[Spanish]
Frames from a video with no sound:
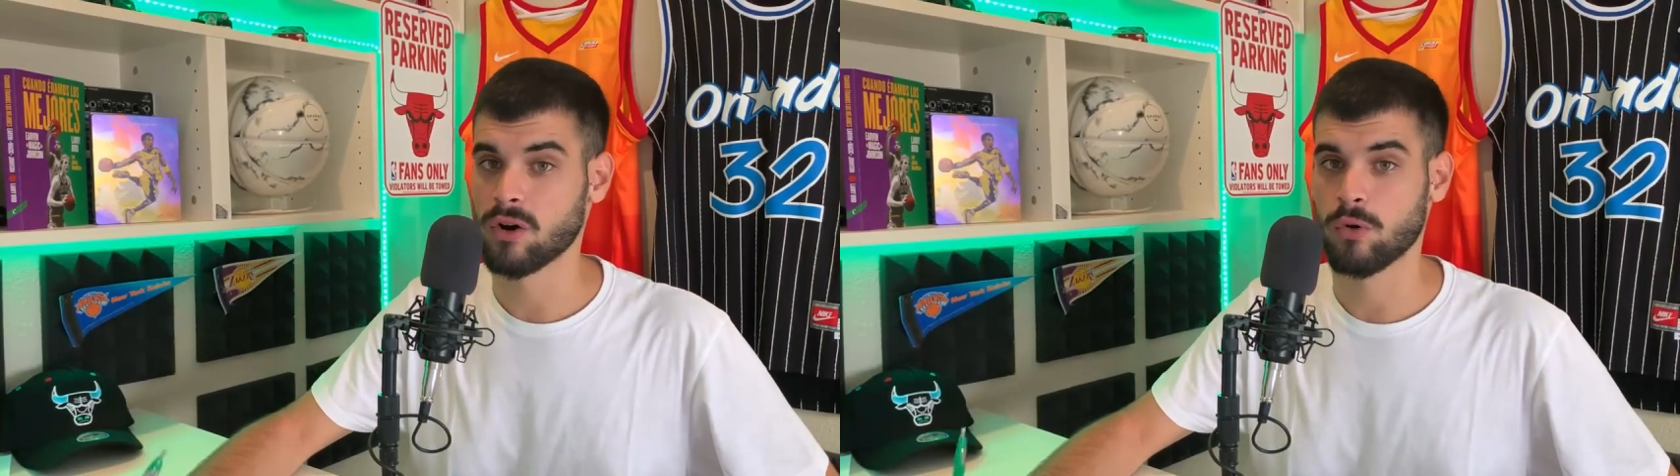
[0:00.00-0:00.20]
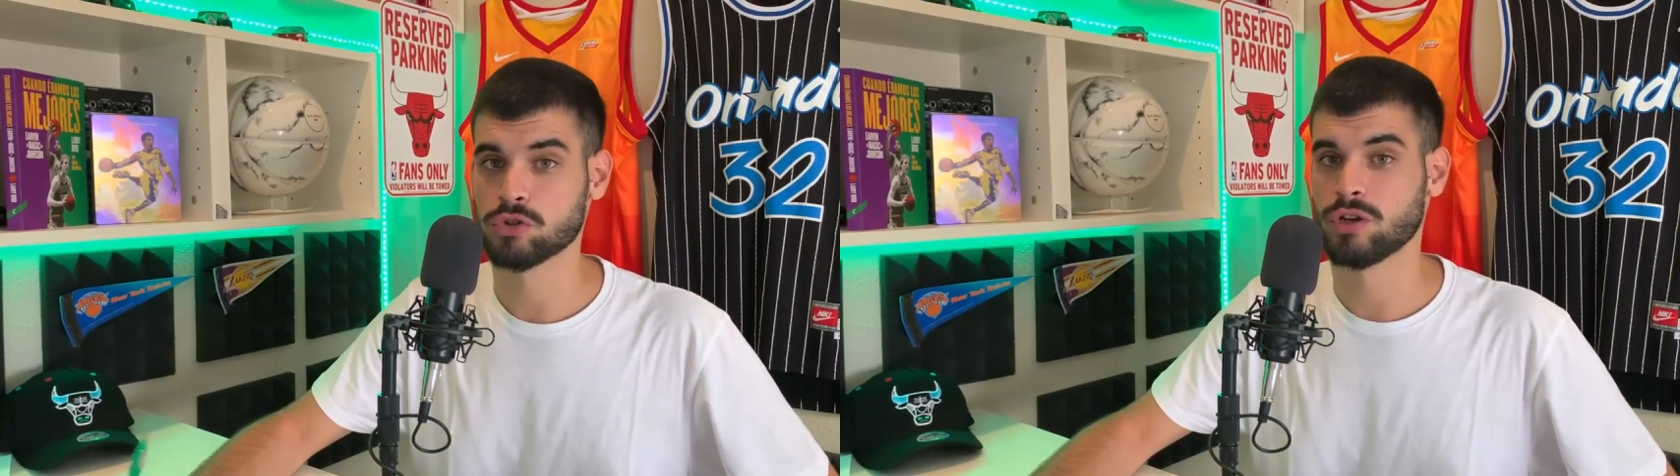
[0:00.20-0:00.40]

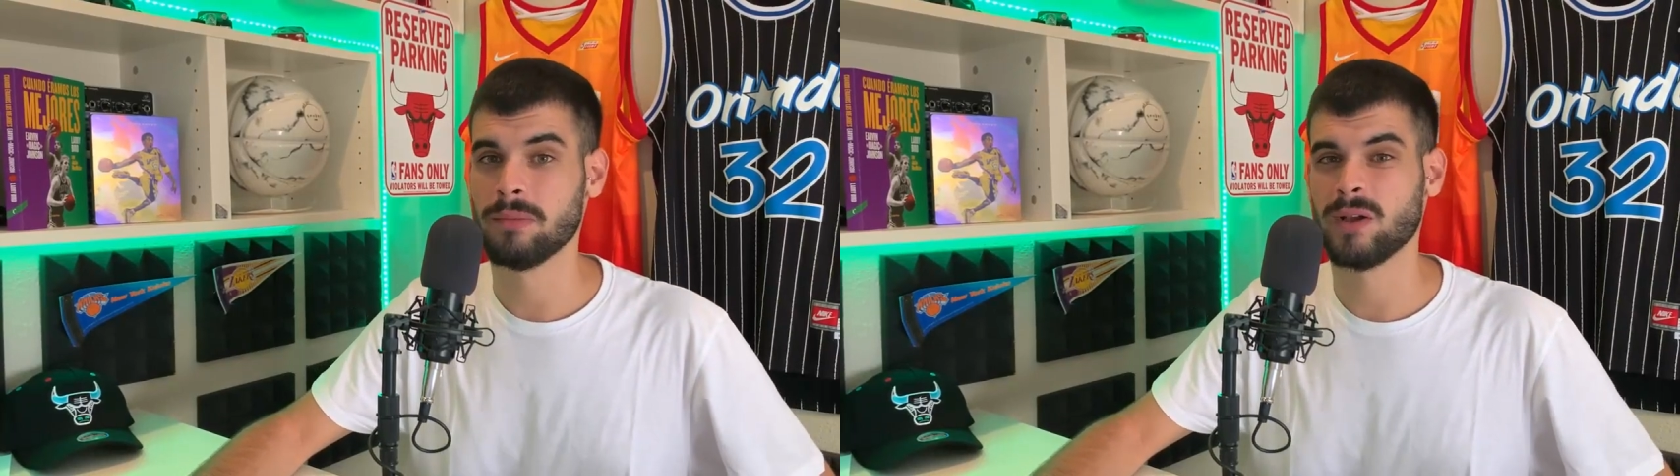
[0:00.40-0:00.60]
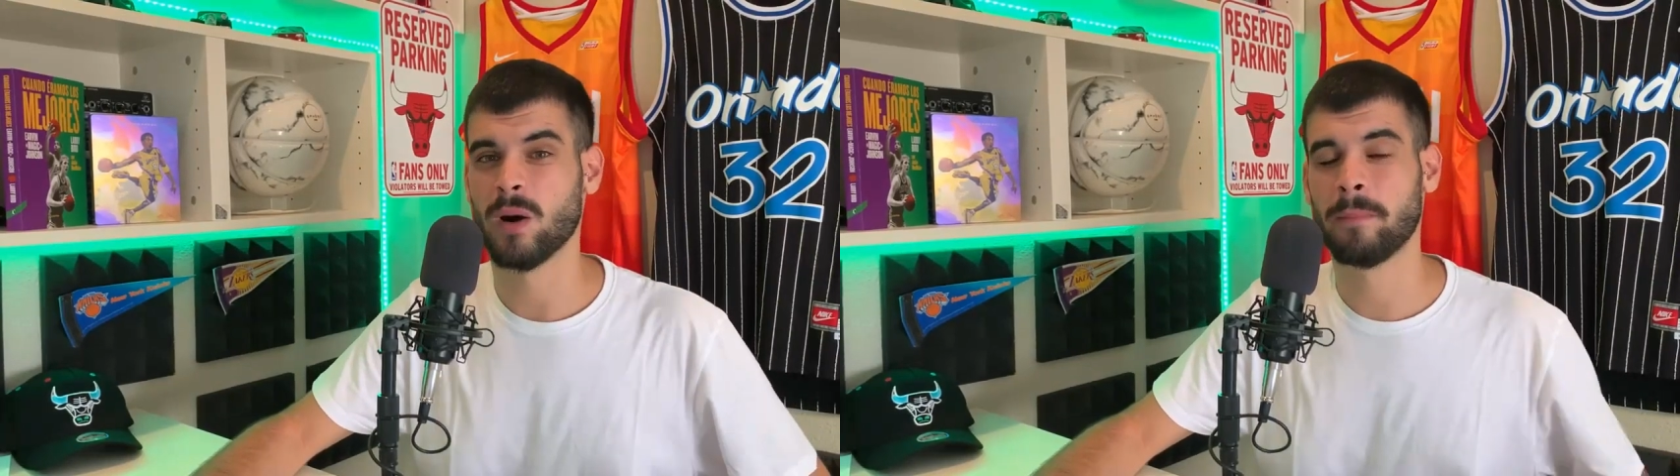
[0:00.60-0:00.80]
los Juegos
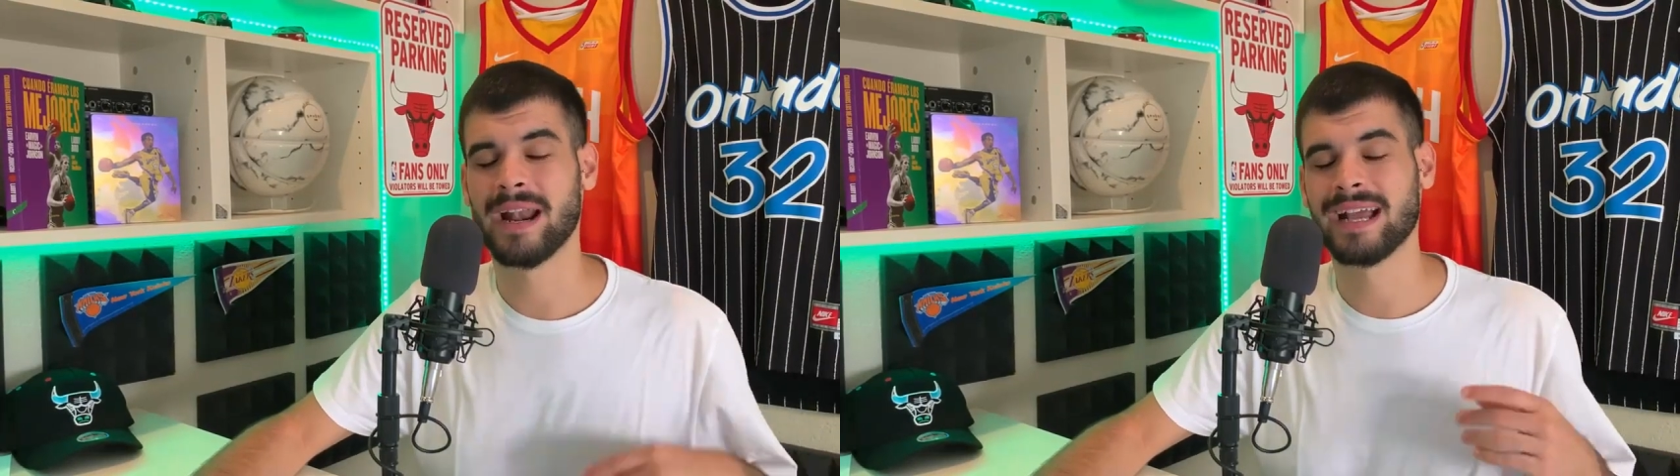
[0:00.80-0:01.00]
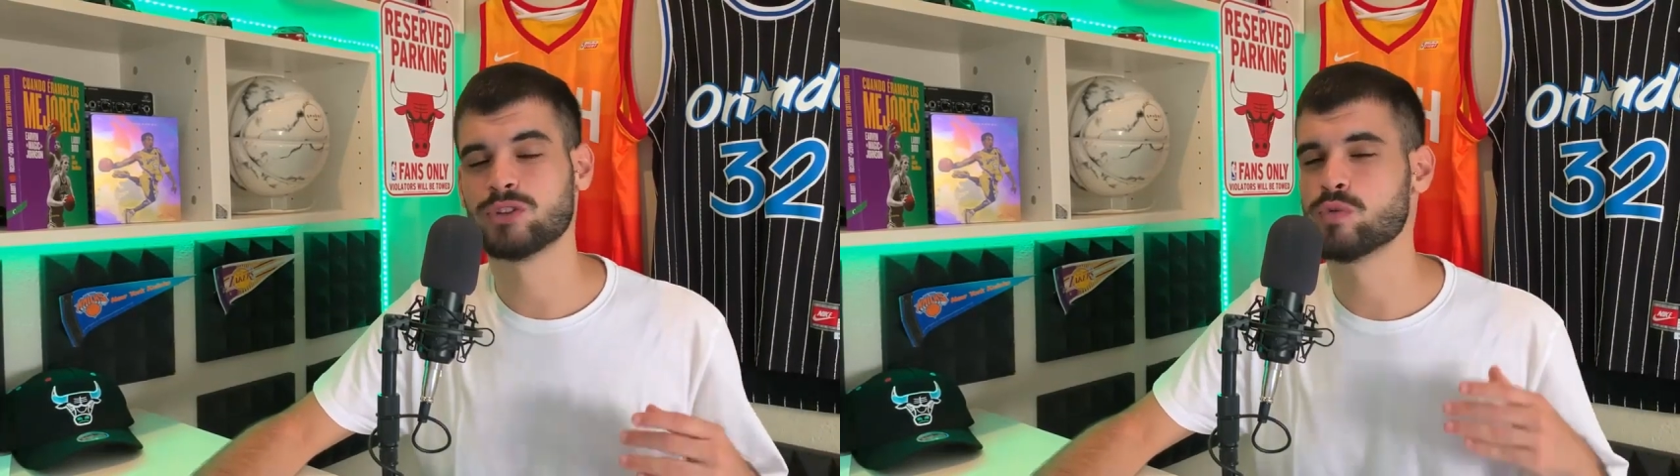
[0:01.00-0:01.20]
Olímpicos
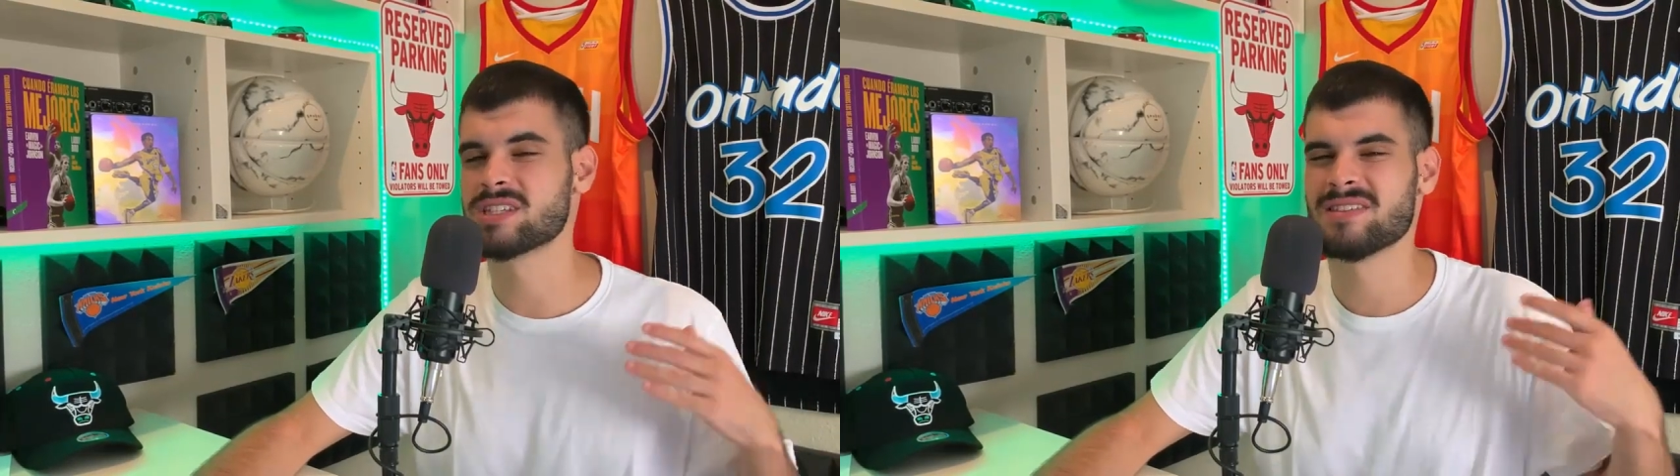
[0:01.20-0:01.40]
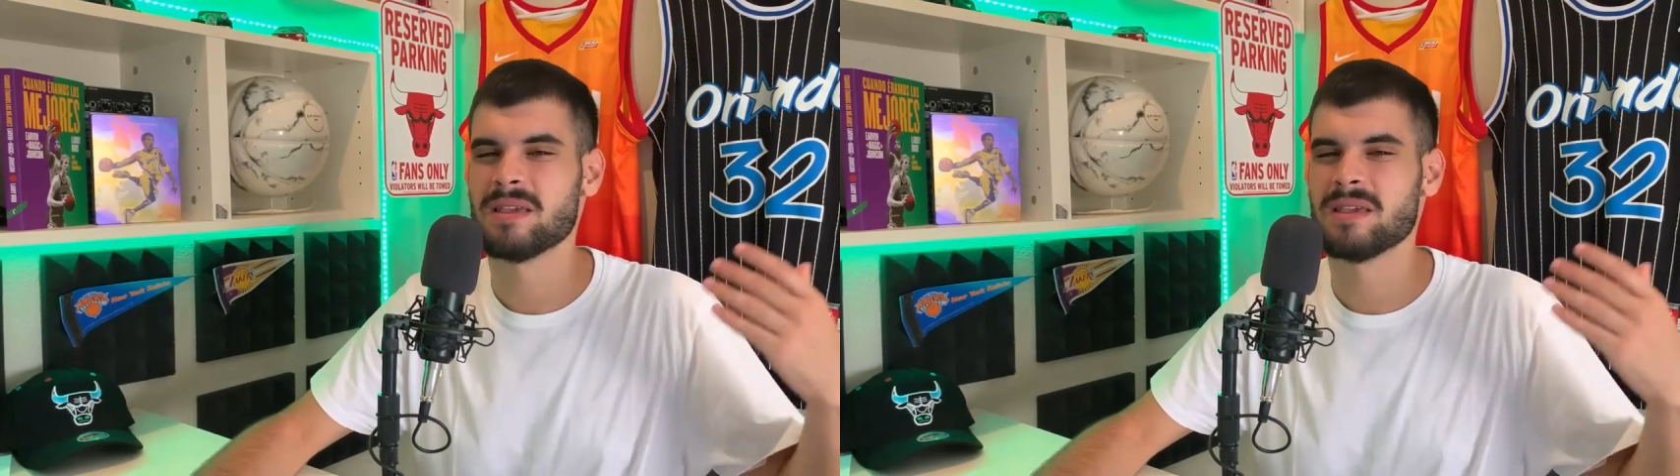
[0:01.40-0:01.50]
para que estuviese